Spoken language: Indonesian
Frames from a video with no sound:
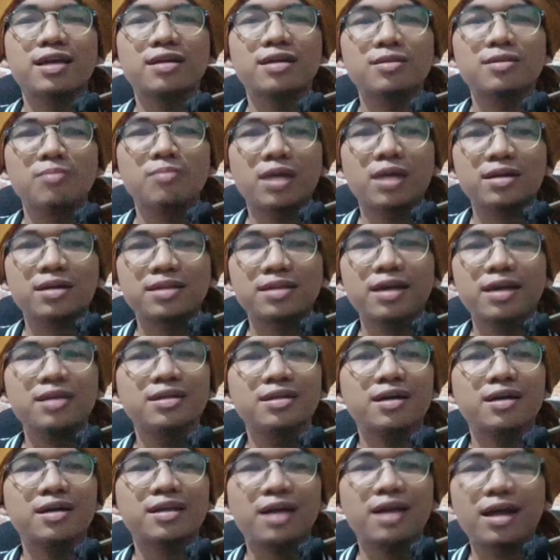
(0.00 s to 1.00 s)

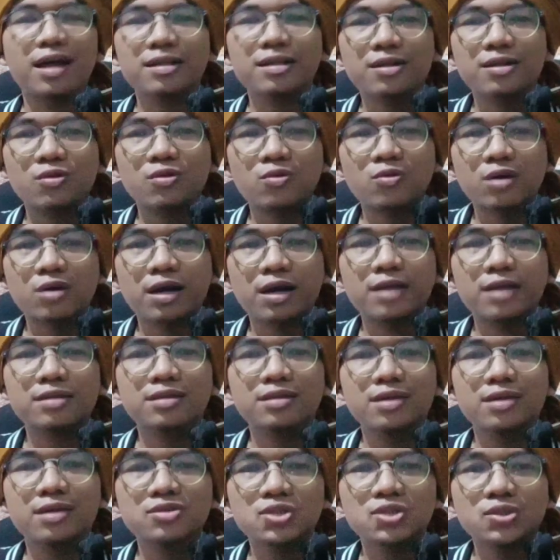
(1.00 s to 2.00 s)
dimaknai dengan
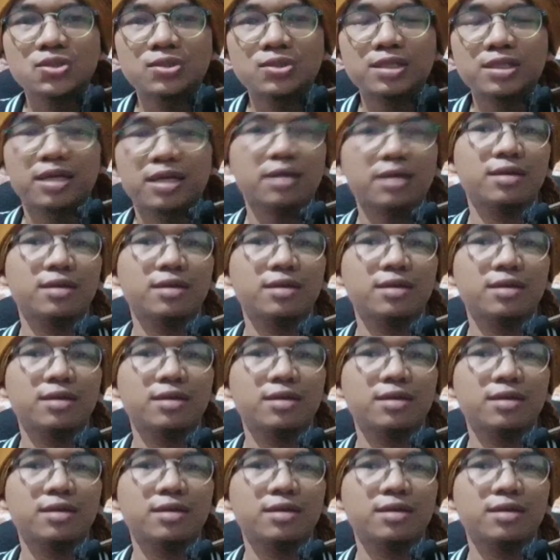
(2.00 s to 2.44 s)
Al-Quran dan Sunnah.